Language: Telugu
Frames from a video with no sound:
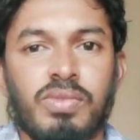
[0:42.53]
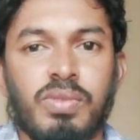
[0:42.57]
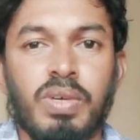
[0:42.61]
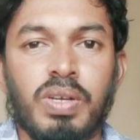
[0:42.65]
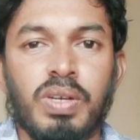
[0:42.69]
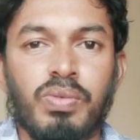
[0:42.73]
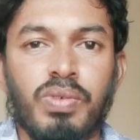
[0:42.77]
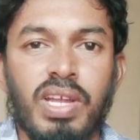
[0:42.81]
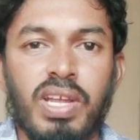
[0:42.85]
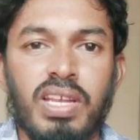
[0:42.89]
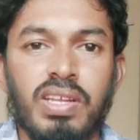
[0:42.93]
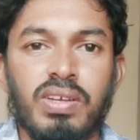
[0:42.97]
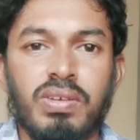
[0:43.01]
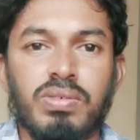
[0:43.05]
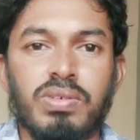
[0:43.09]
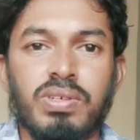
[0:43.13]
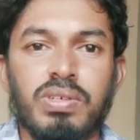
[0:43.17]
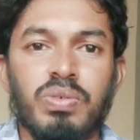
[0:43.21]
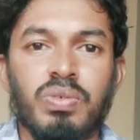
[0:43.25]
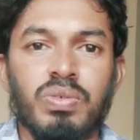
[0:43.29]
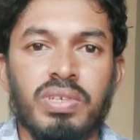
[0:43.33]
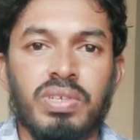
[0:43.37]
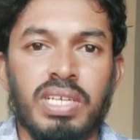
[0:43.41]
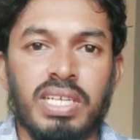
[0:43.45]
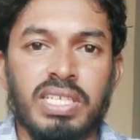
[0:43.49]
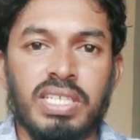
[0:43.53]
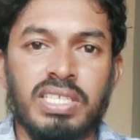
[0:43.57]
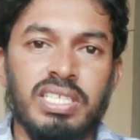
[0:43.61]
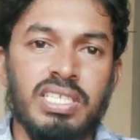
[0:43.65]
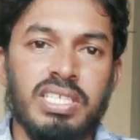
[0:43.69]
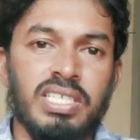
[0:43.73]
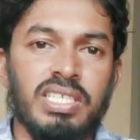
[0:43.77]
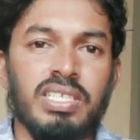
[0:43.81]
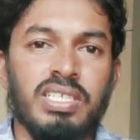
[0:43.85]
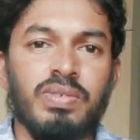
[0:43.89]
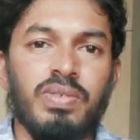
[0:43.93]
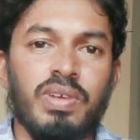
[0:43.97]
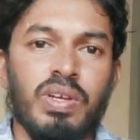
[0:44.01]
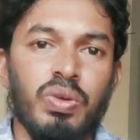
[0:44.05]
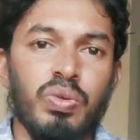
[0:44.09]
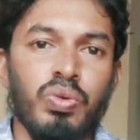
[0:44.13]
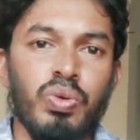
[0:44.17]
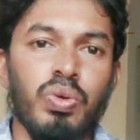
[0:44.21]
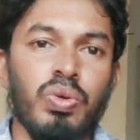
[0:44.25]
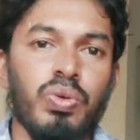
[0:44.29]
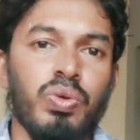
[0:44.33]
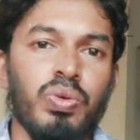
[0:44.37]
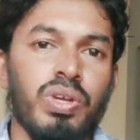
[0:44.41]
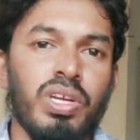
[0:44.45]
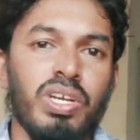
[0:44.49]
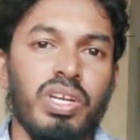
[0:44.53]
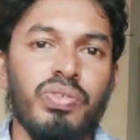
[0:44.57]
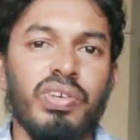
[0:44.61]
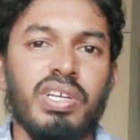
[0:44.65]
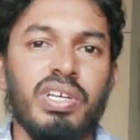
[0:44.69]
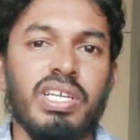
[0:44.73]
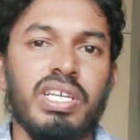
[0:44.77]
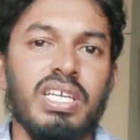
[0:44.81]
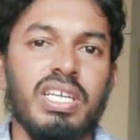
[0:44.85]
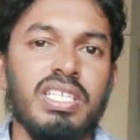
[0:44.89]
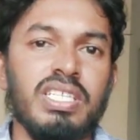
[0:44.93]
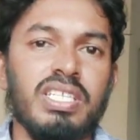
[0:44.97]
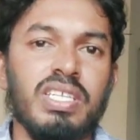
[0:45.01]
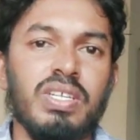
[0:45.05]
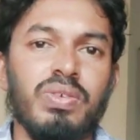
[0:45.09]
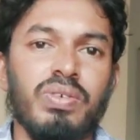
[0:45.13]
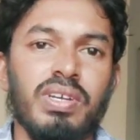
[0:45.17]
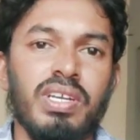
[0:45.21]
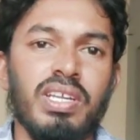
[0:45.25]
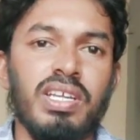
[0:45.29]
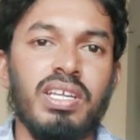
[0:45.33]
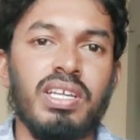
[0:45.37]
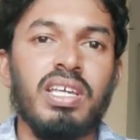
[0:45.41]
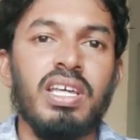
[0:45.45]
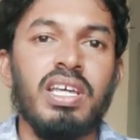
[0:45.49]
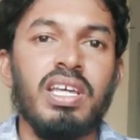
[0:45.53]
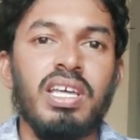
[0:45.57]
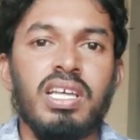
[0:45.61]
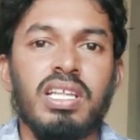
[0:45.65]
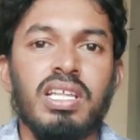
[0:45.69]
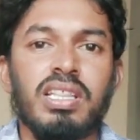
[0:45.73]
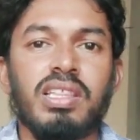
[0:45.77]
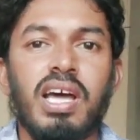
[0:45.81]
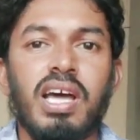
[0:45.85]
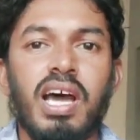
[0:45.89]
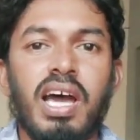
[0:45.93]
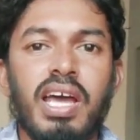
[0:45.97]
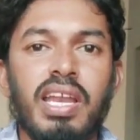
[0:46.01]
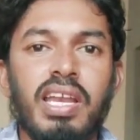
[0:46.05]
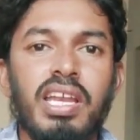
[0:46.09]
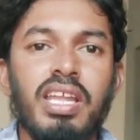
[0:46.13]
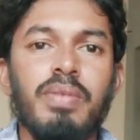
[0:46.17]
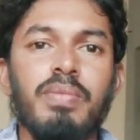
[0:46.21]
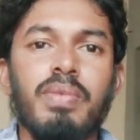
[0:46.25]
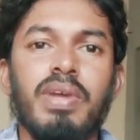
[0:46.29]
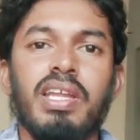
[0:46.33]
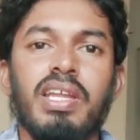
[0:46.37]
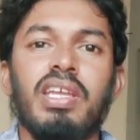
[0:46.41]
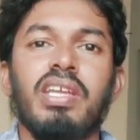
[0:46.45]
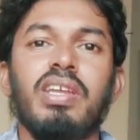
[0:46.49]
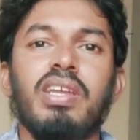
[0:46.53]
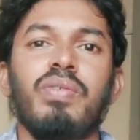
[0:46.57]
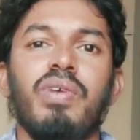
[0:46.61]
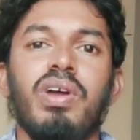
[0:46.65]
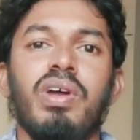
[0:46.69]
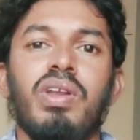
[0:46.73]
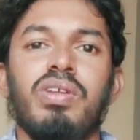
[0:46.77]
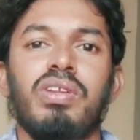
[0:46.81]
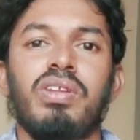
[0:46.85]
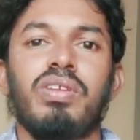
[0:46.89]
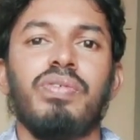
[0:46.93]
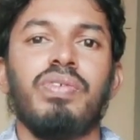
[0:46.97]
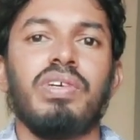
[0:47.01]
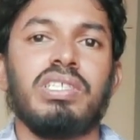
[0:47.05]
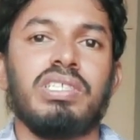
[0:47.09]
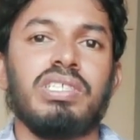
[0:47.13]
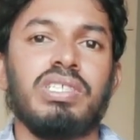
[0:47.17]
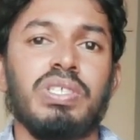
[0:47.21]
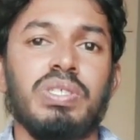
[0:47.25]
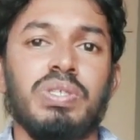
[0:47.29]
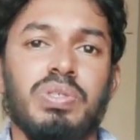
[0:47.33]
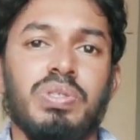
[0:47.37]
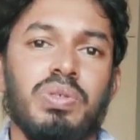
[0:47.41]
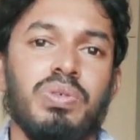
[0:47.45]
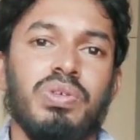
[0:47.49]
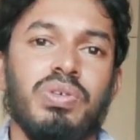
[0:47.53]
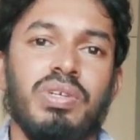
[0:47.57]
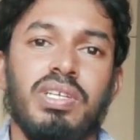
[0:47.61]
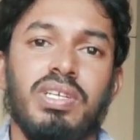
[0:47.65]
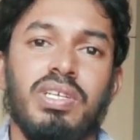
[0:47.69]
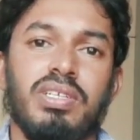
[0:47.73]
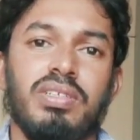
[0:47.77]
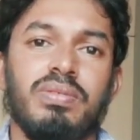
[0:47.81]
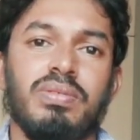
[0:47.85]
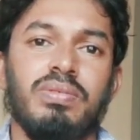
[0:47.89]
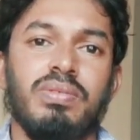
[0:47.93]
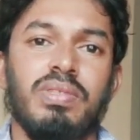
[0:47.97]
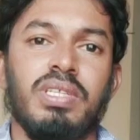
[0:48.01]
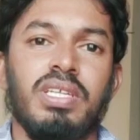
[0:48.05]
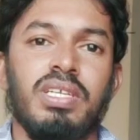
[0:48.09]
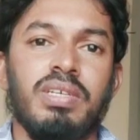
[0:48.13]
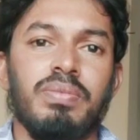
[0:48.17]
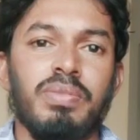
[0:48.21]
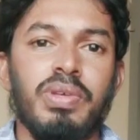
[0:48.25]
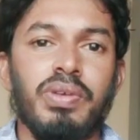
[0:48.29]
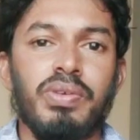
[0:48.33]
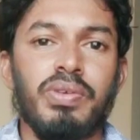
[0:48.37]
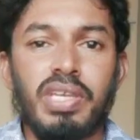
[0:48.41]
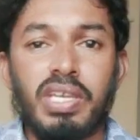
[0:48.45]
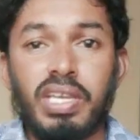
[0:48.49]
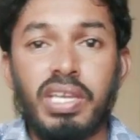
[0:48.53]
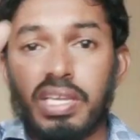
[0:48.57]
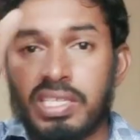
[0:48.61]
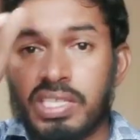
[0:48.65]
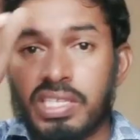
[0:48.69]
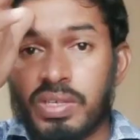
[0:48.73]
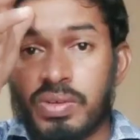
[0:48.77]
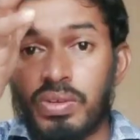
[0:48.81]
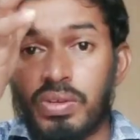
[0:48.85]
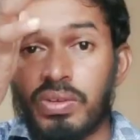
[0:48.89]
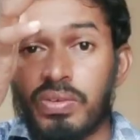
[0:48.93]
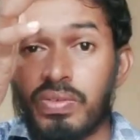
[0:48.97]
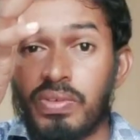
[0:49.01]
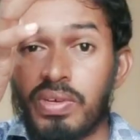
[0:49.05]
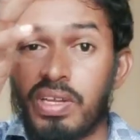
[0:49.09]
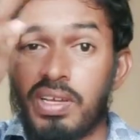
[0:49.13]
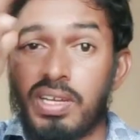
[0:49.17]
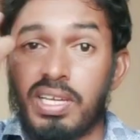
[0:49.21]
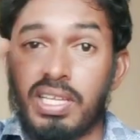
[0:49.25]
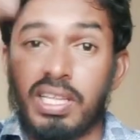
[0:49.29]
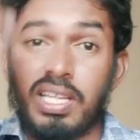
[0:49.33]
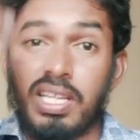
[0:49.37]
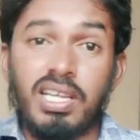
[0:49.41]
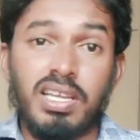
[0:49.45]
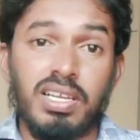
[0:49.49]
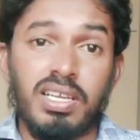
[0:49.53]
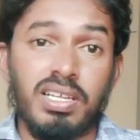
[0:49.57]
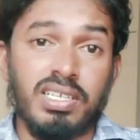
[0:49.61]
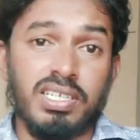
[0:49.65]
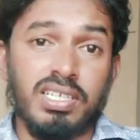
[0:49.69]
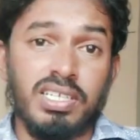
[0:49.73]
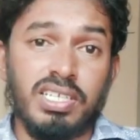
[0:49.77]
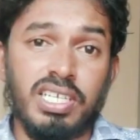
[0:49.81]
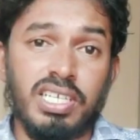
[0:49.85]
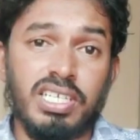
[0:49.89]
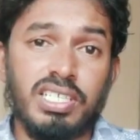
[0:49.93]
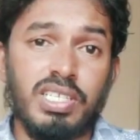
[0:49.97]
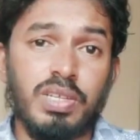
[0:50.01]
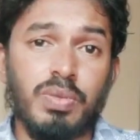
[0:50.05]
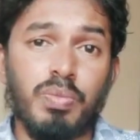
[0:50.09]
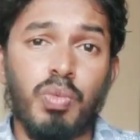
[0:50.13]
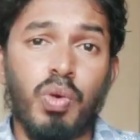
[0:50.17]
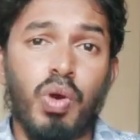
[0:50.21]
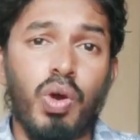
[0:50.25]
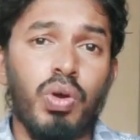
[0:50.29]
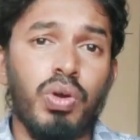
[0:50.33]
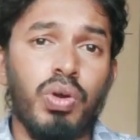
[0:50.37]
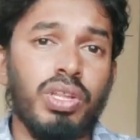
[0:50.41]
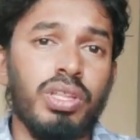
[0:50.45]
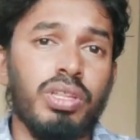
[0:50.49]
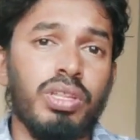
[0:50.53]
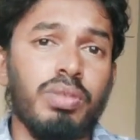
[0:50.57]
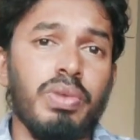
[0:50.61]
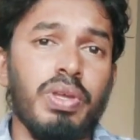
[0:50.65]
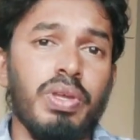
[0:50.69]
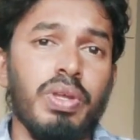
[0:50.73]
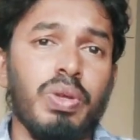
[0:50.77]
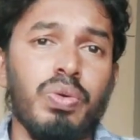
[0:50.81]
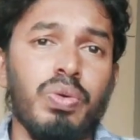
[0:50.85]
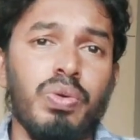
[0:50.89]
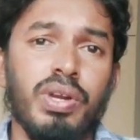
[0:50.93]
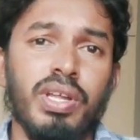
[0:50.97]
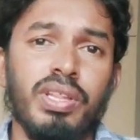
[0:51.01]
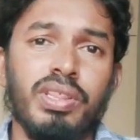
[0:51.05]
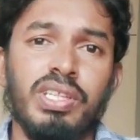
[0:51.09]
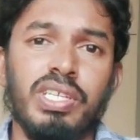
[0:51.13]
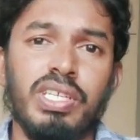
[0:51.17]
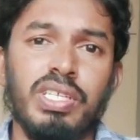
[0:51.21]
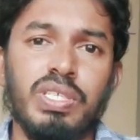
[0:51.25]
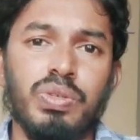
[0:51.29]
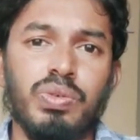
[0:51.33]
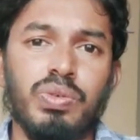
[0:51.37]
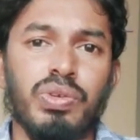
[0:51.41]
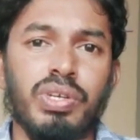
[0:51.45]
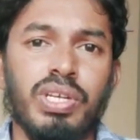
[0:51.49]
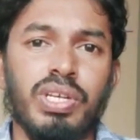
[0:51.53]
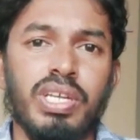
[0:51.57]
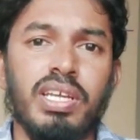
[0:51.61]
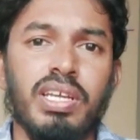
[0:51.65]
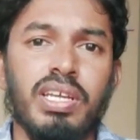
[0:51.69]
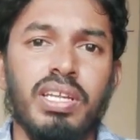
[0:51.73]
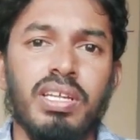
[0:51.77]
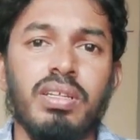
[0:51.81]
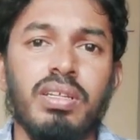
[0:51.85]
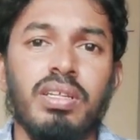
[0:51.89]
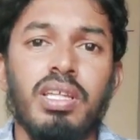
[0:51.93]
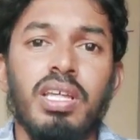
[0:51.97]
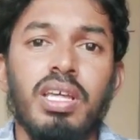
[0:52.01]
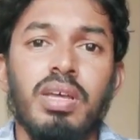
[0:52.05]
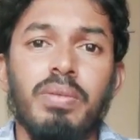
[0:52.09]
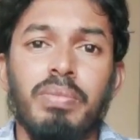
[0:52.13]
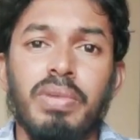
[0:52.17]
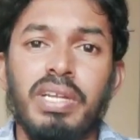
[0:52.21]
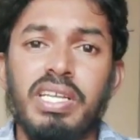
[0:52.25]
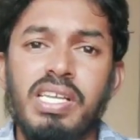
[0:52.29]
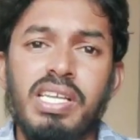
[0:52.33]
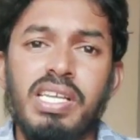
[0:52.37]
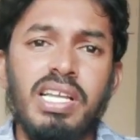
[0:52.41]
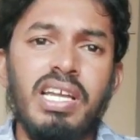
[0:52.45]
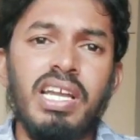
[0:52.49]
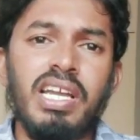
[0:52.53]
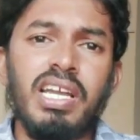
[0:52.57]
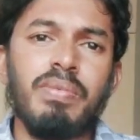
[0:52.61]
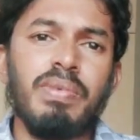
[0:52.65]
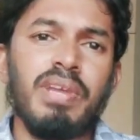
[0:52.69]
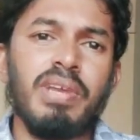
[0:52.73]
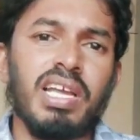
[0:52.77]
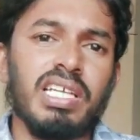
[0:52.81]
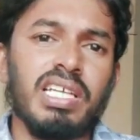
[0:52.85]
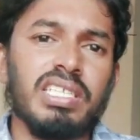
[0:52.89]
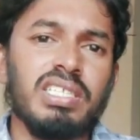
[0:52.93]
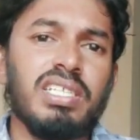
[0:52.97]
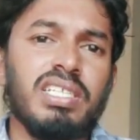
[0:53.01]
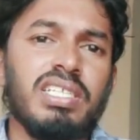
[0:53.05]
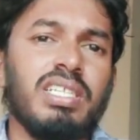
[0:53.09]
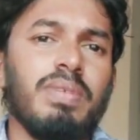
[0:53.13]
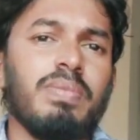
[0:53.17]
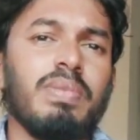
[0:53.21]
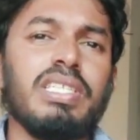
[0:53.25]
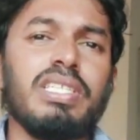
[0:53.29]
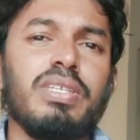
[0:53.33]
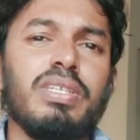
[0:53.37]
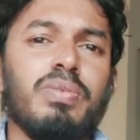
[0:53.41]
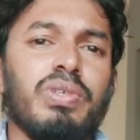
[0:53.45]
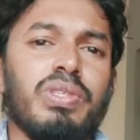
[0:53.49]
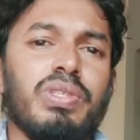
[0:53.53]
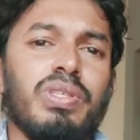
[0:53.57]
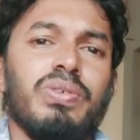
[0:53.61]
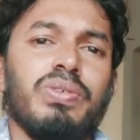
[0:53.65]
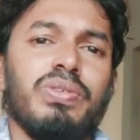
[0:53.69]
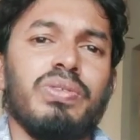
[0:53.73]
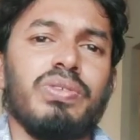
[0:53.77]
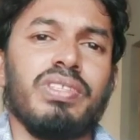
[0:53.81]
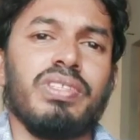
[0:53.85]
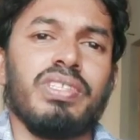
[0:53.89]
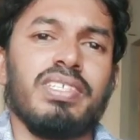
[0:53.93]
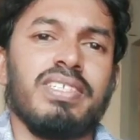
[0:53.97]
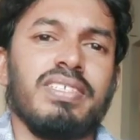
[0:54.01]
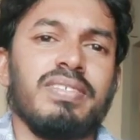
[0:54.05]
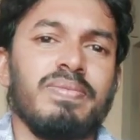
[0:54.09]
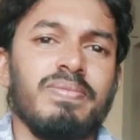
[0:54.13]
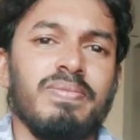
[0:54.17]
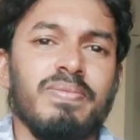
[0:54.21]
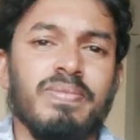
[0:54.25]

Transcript: మరి వాళ్ళకు నచ్చి వాళ్ళు కొనుక్కున్నటువంటి ఏసీలు ఉంటాయి దానినే మనకి వాళ్ళు రిఫర్ చేస్తూ ఉంటారు మేము ఏసీ కొనుక్కున్నాం కదా ఏసీ బాగుంటుంది మీరు కూడా తీసుకోండి అని మరి ఇక్కడే మనకు అసలు సమస్య మొదలవుతుంది